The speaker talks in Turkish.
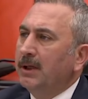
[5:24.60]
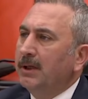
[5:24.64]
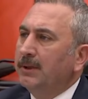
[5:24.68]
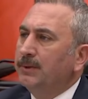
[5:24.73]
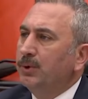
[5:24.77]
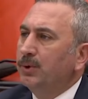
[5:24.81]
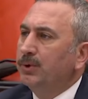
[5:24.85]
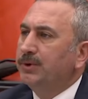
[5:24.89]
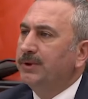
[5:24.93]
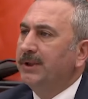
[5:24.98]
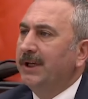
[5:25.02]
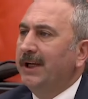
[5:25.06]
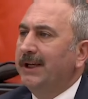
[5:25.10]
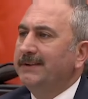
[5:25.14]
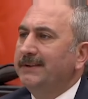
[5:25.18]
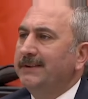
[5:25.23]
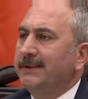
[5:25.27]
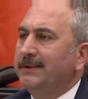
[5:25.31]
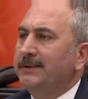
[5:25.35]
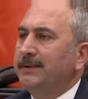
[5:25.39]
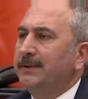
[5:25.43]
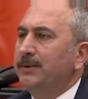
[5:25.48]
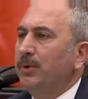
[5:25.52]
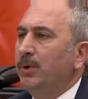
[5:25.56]
Ee, Türk
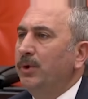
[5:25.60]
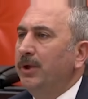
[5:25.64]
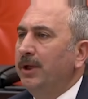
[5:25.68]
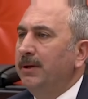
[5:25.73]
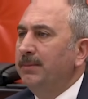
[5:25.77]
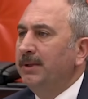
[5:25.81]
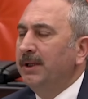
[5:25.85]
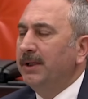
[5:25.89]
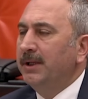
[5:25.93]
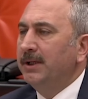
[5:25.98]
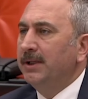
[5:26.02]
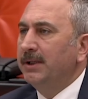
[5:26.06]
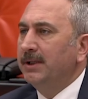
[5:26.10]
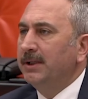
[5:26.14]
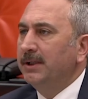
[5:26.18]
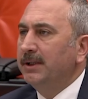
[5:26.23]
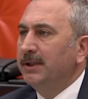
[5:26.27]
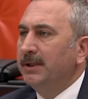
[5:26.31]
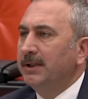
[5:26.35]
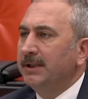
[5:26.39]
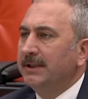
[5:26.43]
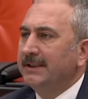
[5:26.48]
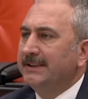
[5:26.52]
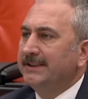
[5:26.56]
siyasetinin önemli
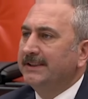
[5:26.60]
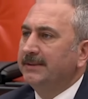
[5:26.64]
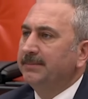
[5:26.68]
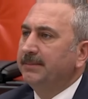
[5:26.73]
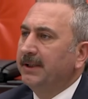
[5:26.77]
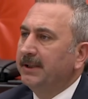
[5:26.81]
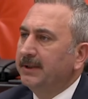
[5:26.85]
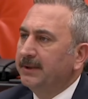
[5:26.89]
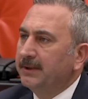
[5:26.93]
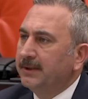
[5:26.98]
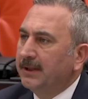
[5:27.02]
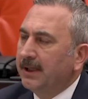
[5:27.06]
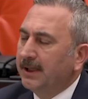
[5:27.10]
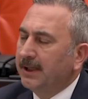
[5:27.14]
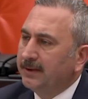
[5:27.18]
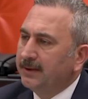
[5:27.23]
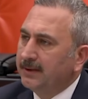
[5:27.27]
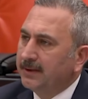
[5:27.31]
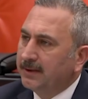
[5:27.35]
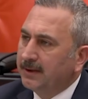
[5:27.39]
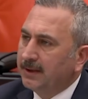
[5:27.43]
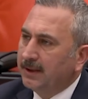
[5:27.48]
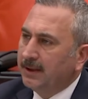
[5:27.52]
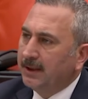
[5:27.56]
e, isimlerinden
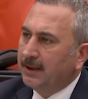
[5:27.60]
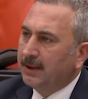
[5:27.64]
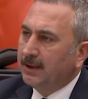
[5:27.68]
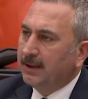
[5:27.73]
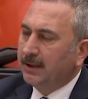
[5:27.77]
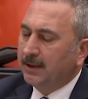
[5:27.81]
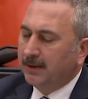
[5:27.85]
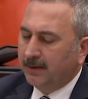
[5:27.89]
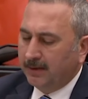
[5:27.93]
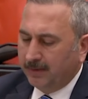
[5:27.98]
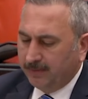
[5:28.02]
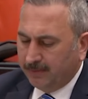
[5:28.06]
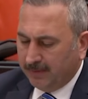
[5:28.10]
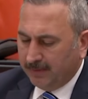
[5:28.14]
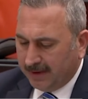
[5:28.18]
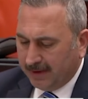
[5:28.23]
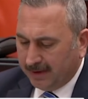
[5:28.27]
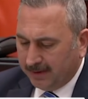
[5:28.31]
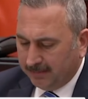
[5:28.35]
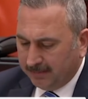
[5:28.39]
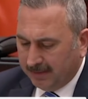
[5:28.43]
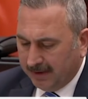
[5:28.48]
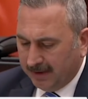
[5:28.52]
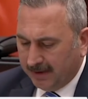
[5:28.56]
e,
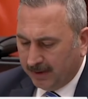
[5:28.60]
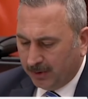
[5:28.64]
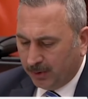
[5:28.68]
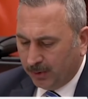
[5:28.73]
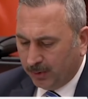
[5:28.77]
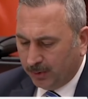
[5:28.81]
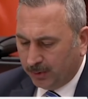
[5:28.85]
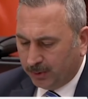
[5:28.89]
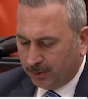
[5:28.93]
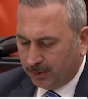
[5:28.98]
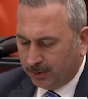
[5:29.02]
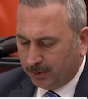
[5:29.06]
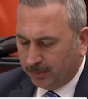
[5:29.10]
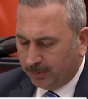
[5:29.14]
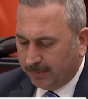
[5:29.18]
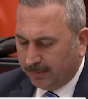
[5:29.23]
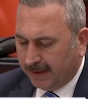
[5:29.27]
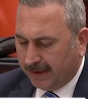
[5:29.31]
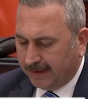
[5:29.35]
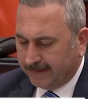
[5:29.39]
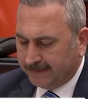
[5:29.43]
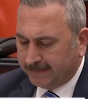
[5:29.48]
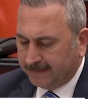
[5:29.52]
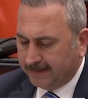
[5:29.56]
ve Milli Görüş
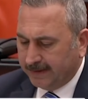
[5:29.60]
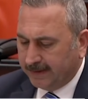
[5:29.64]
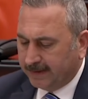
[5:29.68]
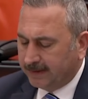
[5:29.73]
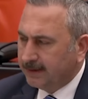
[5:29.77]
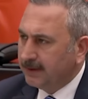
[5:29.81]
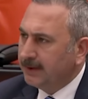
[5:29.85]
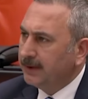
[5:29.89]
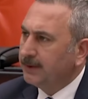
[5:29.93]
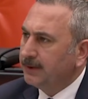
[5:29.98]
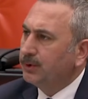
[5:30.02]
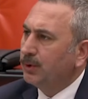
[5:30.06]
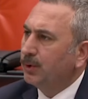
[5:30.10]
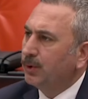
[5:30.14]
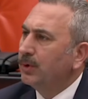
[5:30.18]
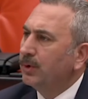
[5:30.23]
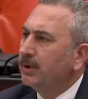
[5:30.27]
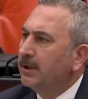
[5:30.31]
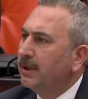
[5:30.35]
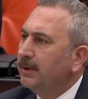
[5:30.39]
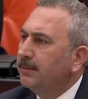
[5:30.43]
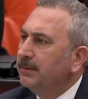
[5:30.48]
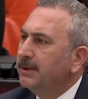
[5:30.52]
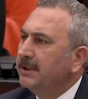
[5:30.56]
partilerinde de çok
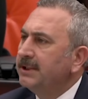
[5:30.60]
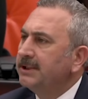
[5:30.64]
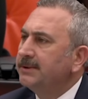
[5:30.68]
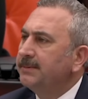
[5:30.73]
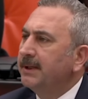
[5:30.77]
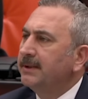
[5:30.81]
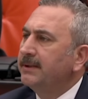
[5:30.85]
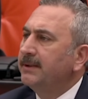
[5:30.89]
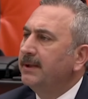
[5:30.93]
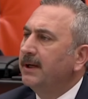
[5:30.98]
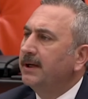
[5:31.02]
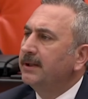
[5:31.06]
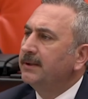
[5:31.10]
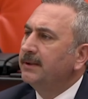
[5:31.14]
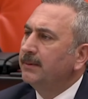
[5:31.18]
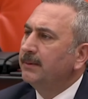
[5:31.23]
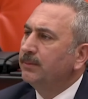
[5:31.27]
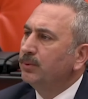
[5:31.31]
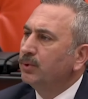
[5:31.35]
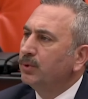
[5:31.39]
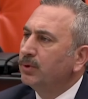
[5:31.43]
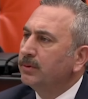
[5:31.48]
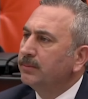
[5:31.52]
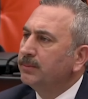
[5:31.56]
önemli
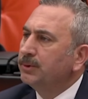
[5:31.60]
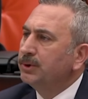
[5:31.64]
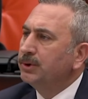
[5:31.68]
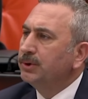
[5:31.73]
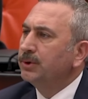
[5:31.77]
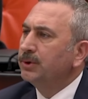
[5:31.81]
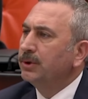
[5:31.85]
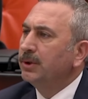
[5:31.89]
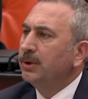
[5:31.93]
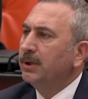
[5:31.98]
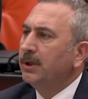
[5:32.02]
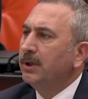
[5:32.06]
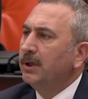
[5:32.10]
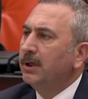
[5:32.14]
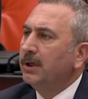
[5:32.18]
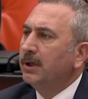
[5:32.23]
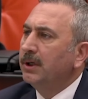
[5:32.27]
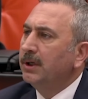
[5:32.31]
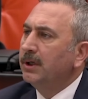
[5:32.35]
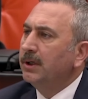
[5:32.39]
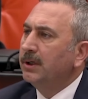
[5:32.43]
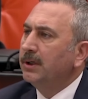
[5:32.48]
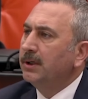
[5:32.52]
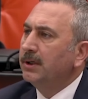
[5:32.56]
hizmetlerde bulunmuş
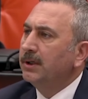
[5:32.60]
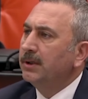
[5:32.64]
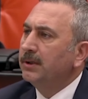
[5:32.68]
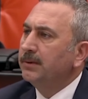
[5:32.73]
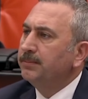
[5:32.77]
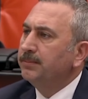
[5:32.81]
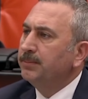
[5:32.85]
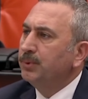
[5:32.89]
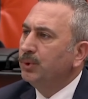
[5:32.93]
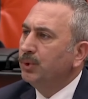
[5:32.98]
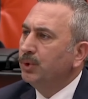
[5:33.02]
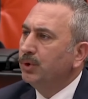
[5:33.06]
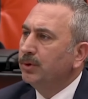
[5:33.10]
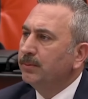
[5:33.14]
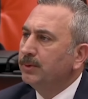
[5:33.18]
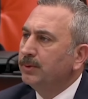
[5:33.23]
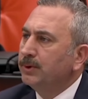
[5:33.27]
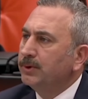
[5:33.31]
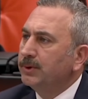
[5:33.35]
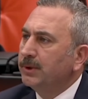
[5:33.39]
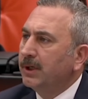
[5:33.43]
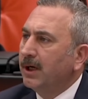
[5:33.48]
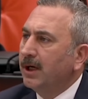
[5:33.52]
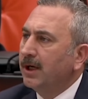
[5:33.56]
e,
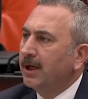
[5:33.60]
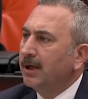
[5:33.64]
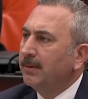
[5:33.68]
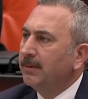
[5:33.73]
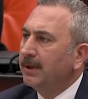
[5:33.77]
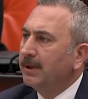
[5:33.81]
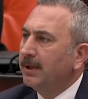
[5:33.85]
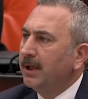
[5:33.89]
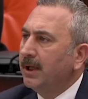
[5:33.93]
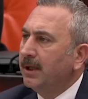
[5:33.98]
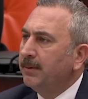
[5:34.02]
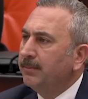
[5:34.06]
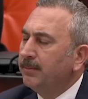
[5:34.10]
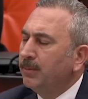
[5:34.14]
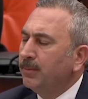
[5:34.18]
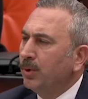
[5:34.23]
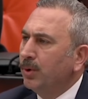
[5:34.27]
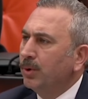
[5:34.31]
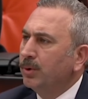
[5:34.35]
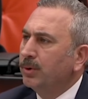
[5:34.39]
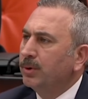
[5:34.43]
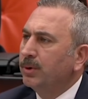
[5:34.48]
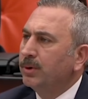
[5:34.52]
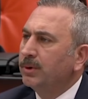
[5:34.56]
büyüğümüz Kahraman
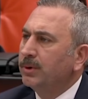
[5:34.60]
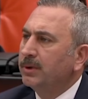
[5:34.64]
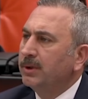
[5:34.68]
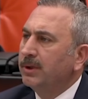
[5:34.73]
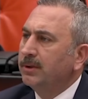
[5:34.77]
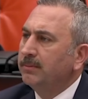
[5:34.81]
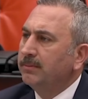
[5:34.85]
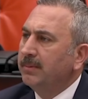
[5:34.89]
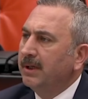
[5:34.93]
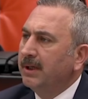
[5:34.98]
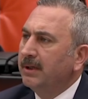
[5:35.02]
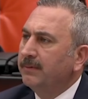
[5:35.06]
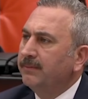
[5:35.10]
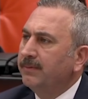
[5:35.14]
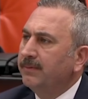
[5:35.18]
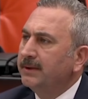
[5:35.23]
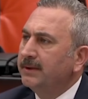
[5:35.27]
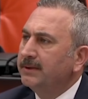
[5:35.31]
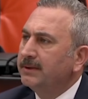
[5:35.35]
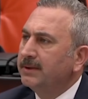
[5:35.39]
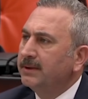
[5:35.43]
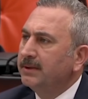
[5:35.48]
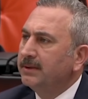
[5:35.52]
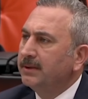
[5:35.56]
Emmioğlu
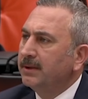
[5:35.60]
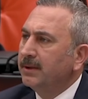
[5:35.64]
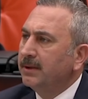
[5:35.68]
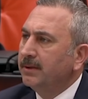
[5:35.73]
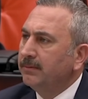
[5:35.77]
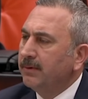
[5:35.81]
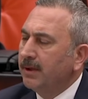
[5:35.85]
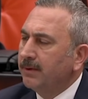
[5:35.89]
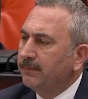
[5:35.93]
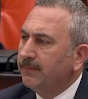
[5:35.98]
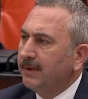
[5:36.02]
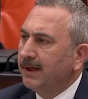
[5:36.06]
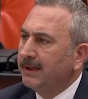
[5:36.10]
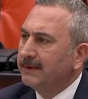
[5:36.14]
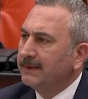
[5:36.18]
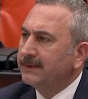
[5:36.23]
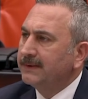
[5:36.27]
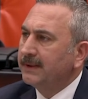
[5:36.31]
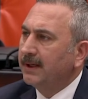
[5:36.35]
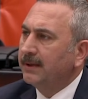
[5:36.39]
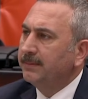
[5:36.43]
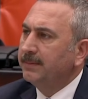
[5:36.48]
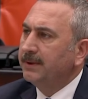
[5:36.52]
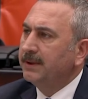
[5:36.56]
beyefendinin
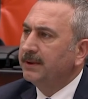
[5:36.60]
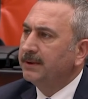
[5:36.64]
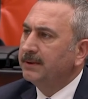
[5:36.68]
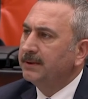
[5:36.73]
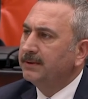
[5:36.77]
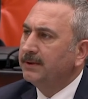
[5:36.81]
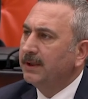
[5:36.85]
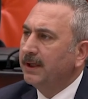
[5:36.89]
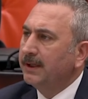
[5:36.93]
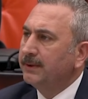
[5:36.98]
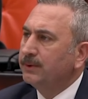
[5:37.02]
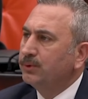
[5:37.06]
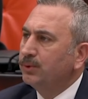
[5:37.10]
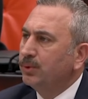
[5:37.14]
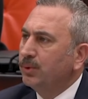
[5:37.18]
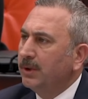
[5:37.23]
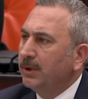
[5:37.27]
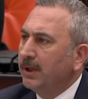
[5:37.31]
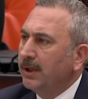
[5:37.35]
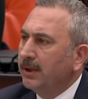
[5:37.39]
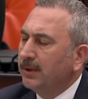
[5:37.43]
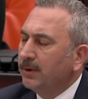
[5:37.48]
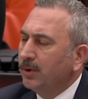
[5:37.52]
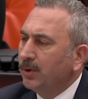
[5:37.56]
vefat haberini
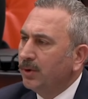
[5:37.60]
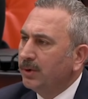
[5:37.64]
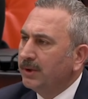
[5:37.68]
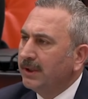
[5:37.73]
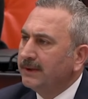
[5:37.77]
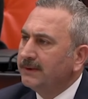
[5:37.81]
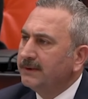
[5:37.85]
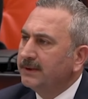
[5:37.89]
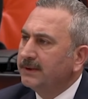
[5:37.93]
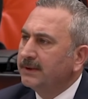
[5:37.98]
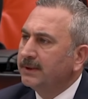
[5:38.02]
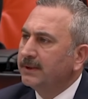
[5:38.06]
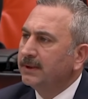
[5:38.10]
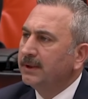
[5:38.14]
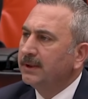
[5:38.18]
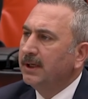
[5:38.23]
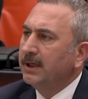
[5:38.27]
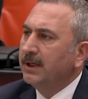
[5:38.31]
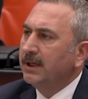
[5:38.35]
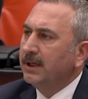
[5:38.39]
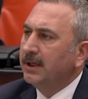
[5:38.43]
teessürle öğrendik.